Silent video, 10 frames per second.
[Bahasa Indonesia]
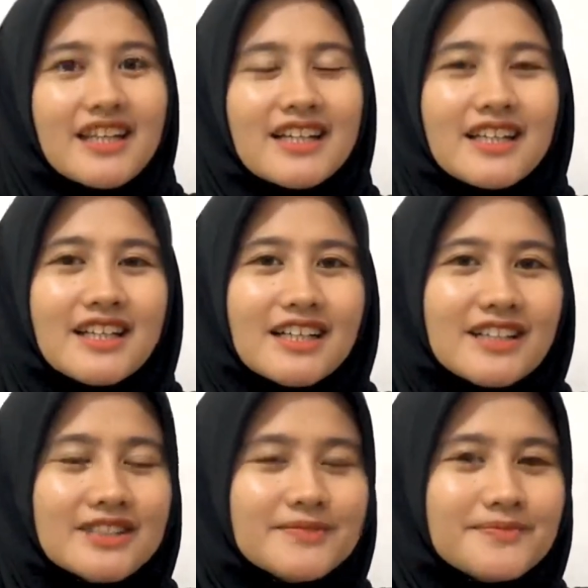
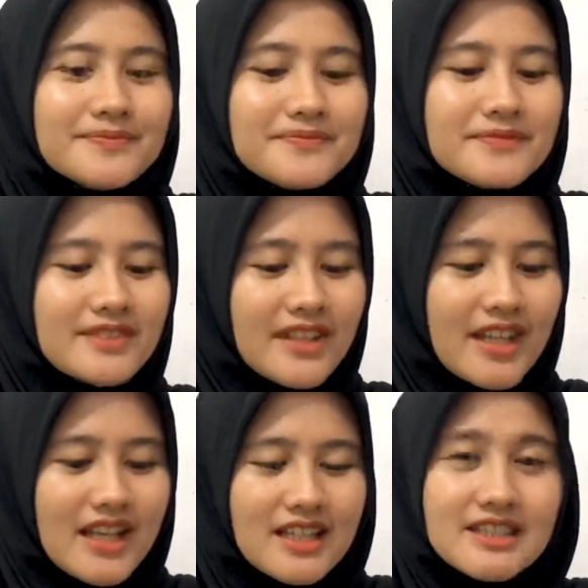Um,
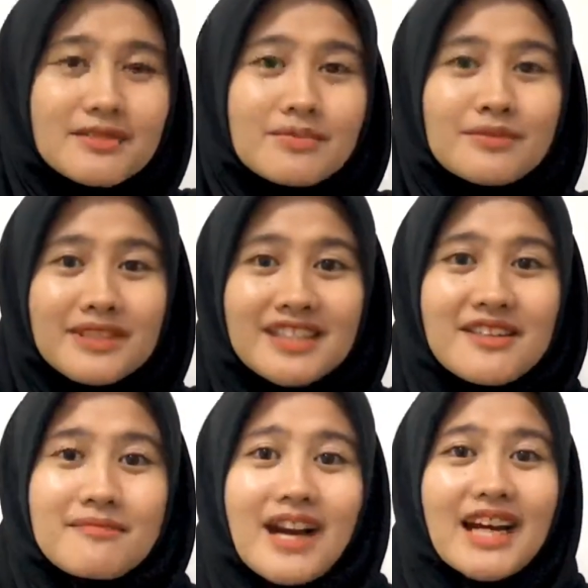sebelumnya
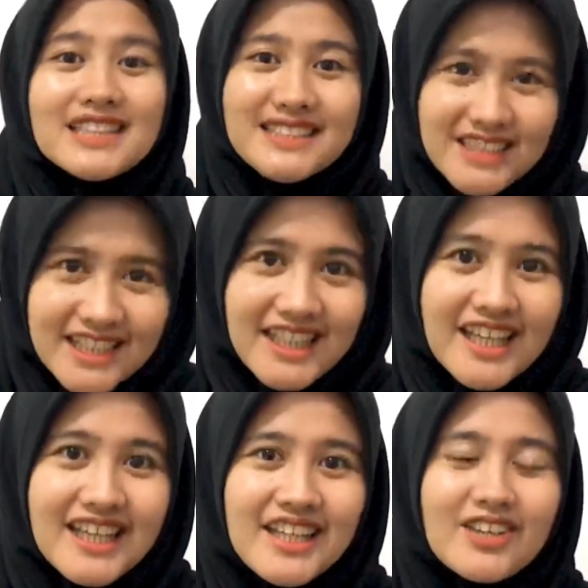terima kasih
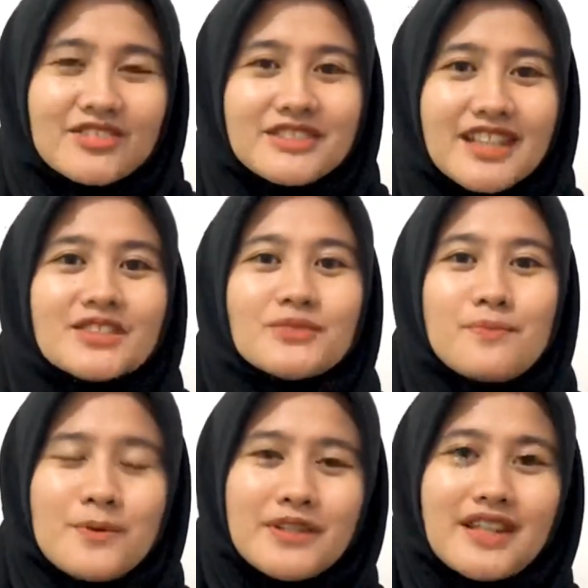yang udah
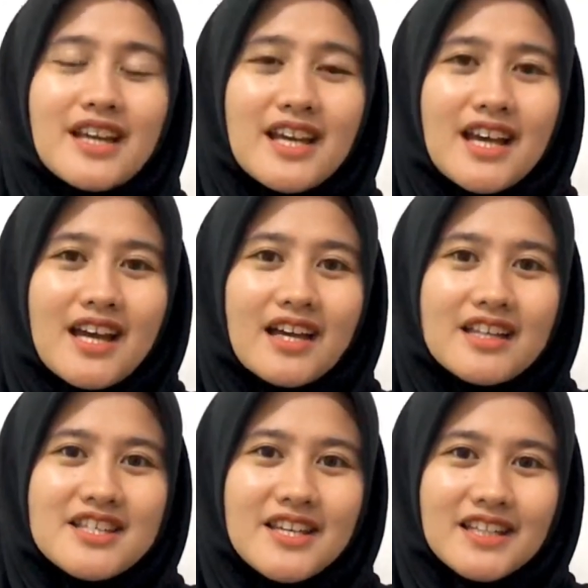support
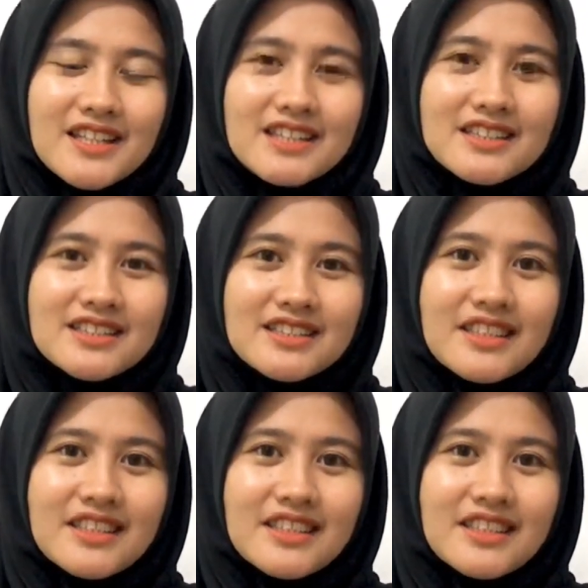channel